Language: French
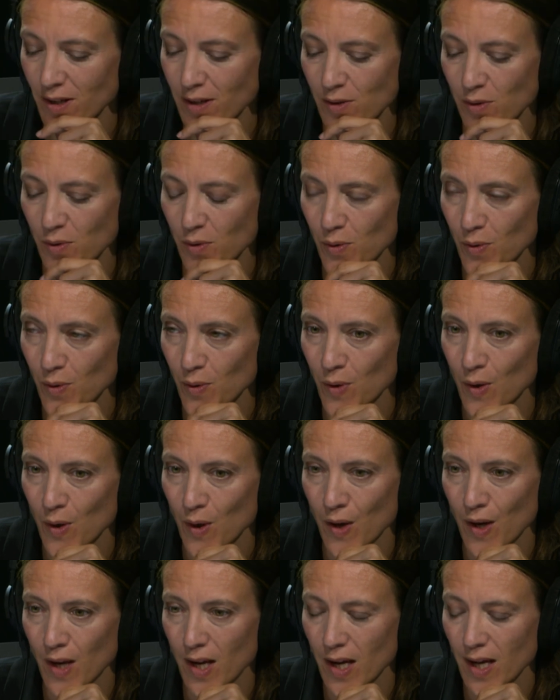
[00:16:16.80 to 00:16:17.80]

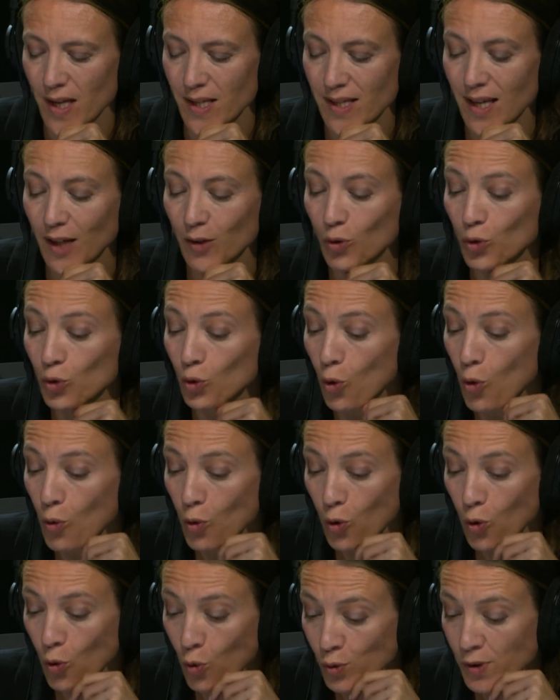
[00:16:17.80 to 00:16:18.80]
Est-ce qu'être trop
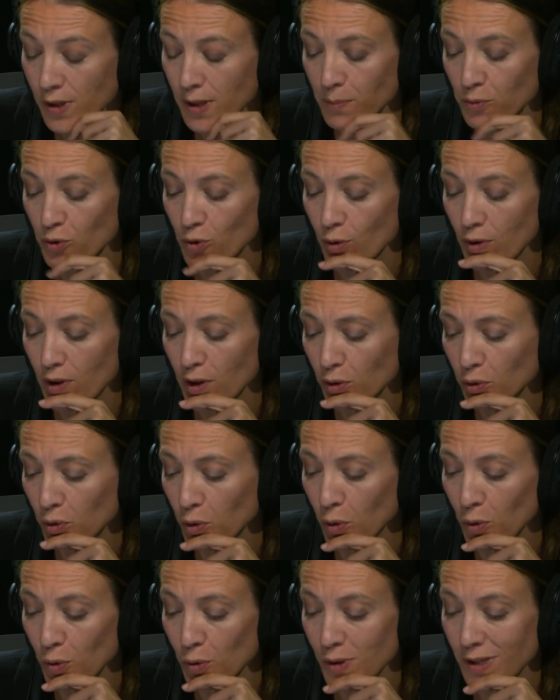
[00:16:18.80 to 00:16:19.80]
conceptuel,
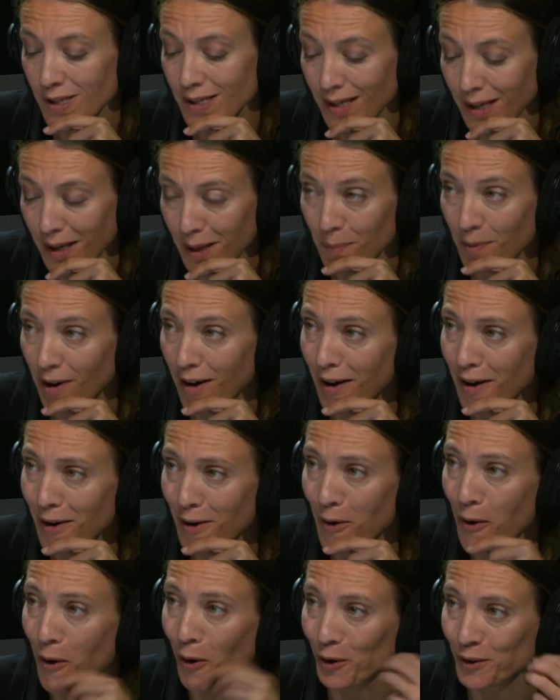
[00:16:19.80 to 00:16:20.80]
trop cérébral
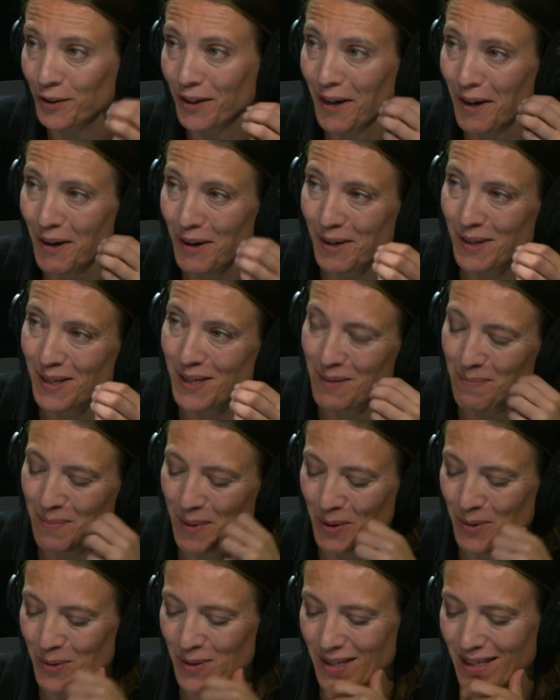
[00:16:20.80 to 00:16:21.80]
mm. en art, c'est
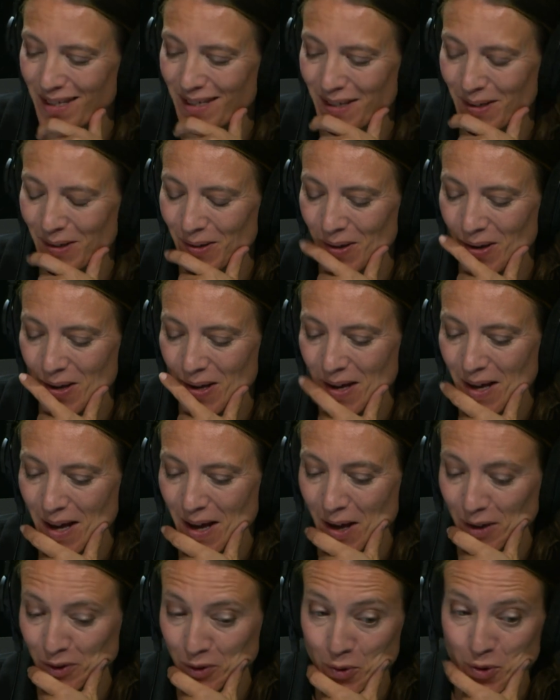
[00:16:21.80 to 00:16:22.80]
pas mm. aussi euh,
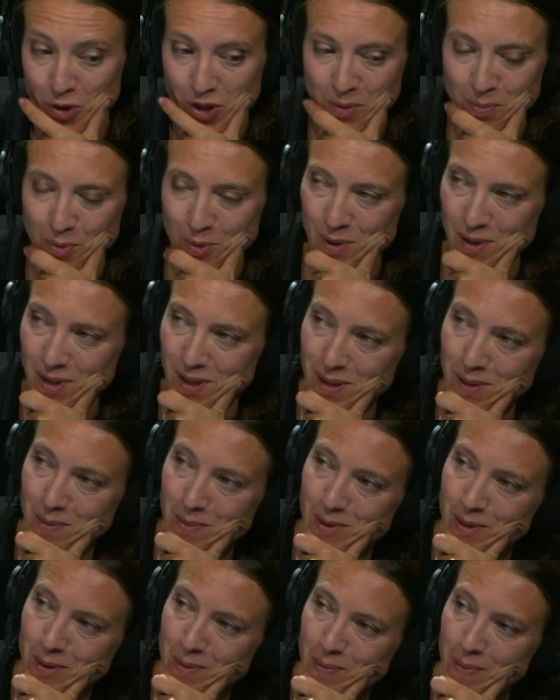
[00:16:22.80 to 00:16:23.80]
un danger
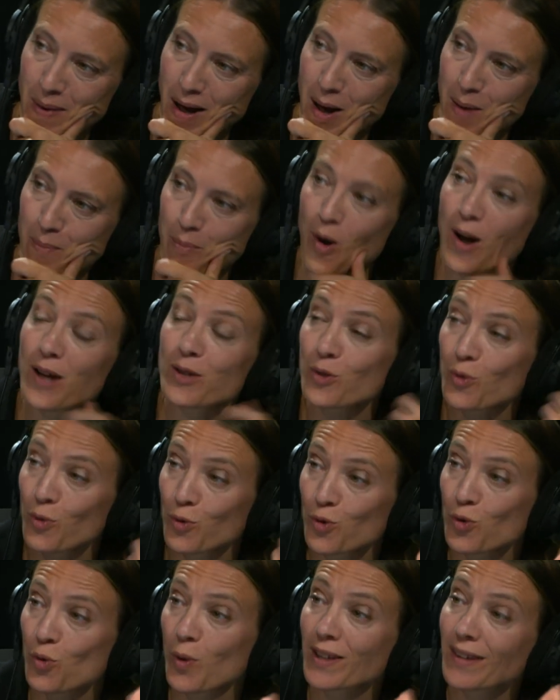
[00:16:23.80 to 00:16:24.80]
possible par rapport à ce qu'on
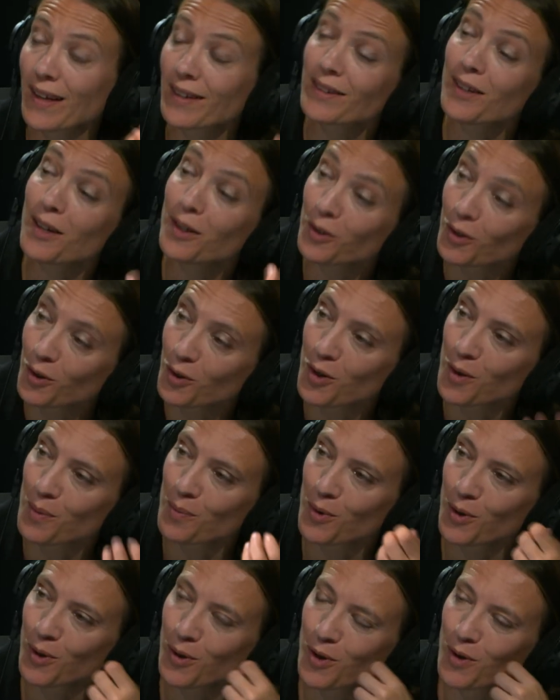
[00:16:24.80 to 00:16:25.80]
souhaite atteindre comme,
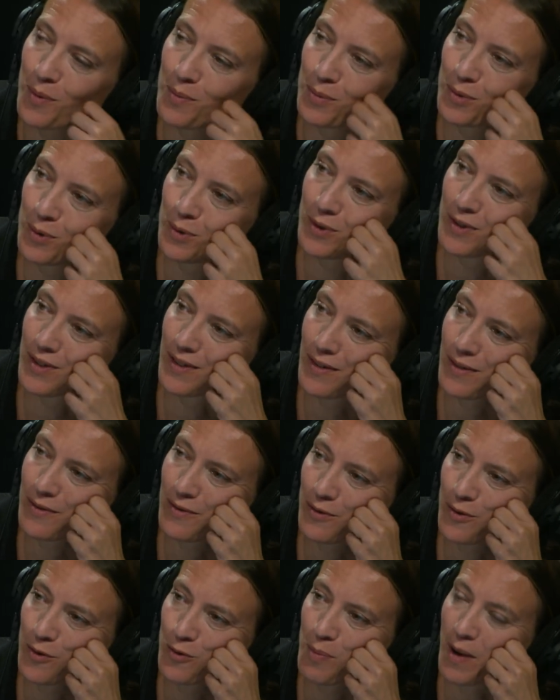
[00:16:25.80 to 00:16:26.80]
mm. euh, but hein
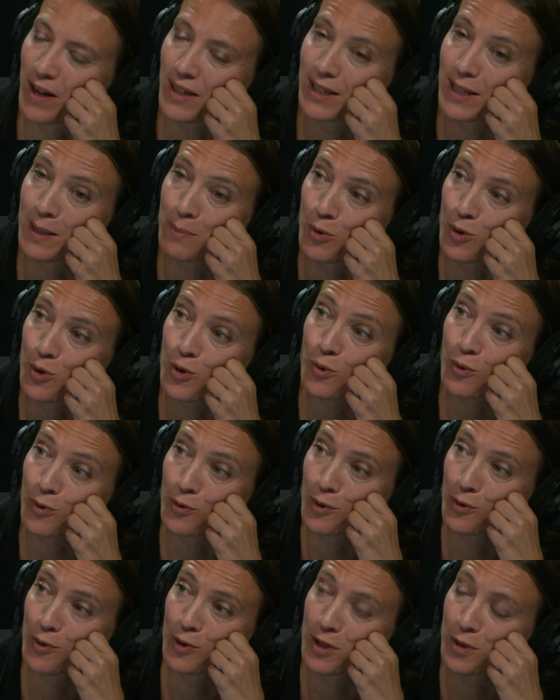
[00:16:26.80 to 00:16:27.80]
Vous vous parliez d'émotion que
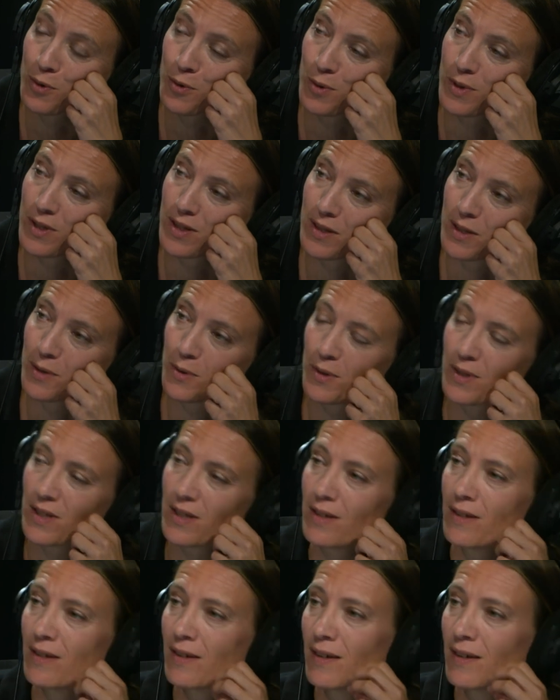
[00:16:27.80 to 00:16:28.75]
vous voulez susciter aussi.